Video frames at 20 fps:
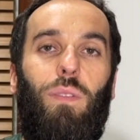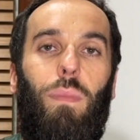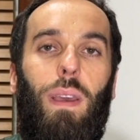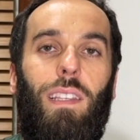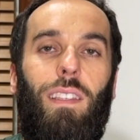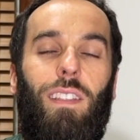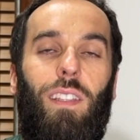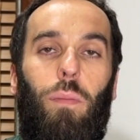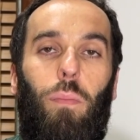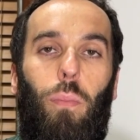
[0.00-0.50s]

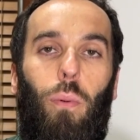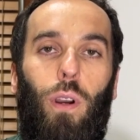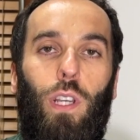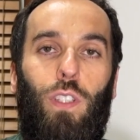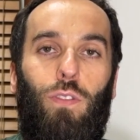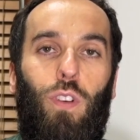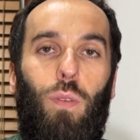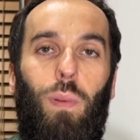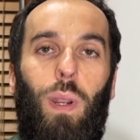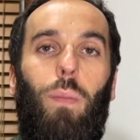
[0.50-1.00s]
meses
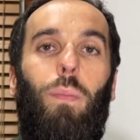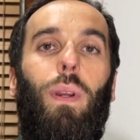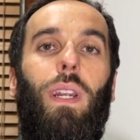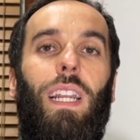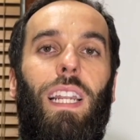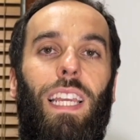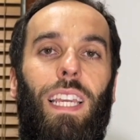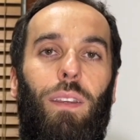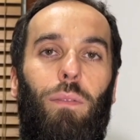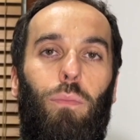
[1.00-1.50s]
depois, fui para
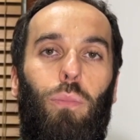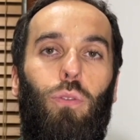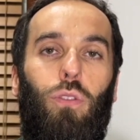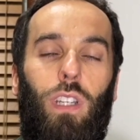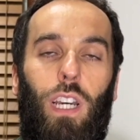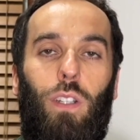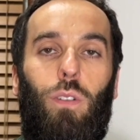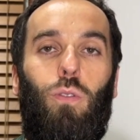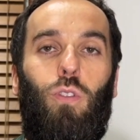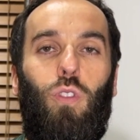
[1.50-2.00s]
Berlim,
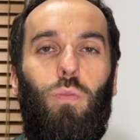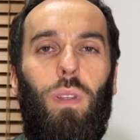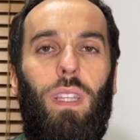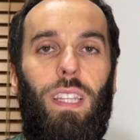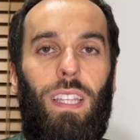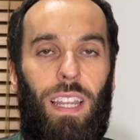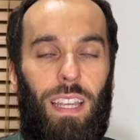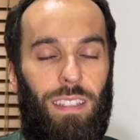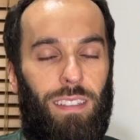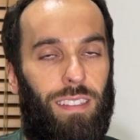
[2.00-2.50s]
buscando um sub
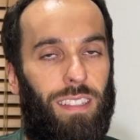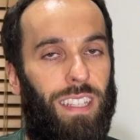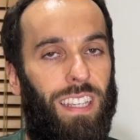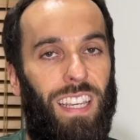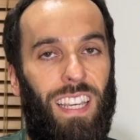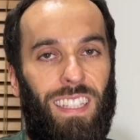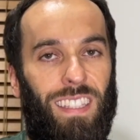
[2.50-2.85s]
3.